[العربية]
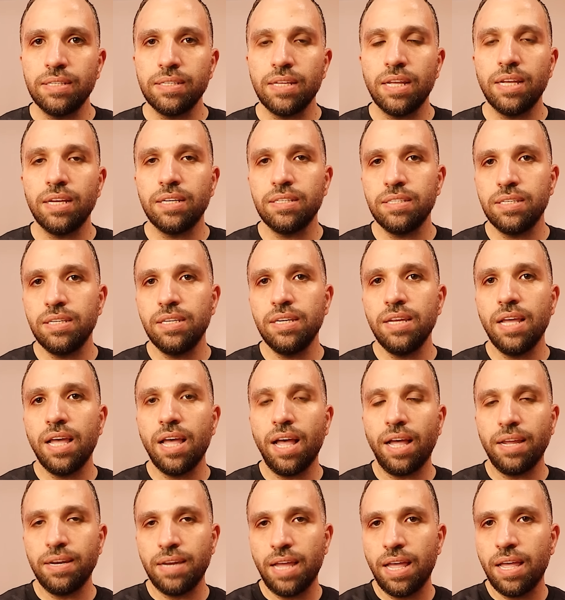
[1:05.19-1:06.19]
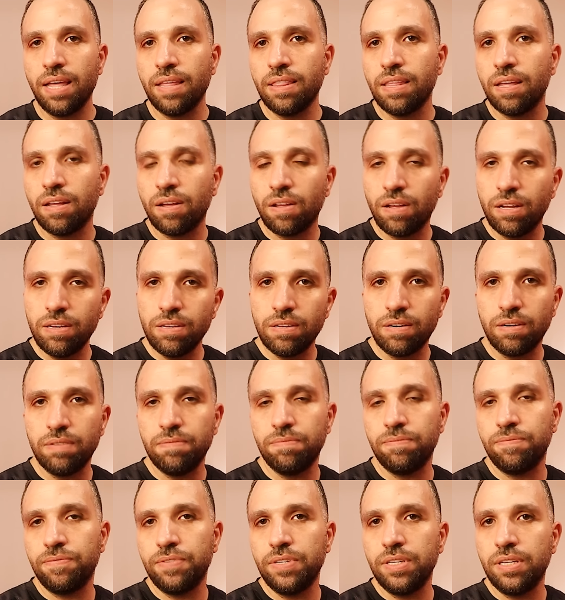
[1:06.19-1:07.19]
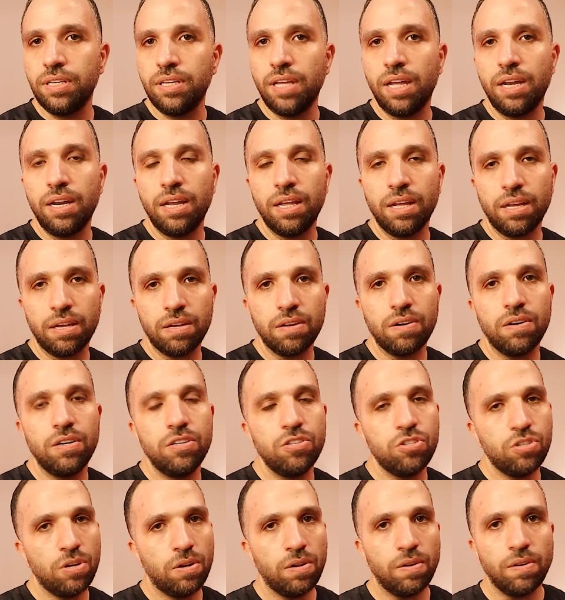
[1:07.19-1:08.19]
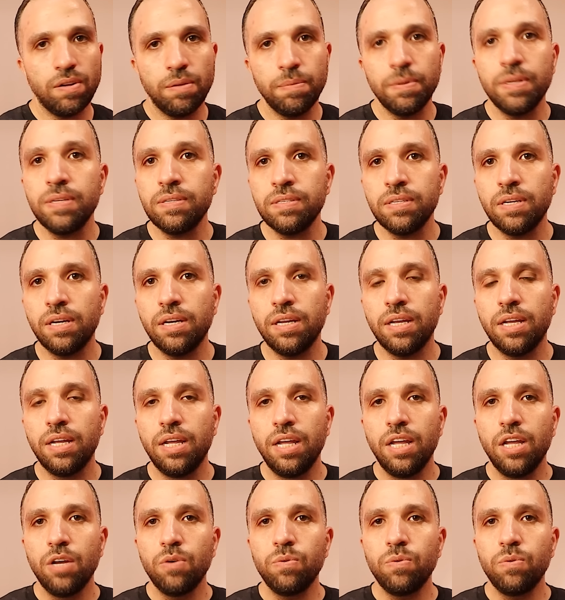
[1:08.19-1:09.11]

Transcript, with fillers: سيجزيني عن هذا خيرا في الاخره ان شاء الله باذن الله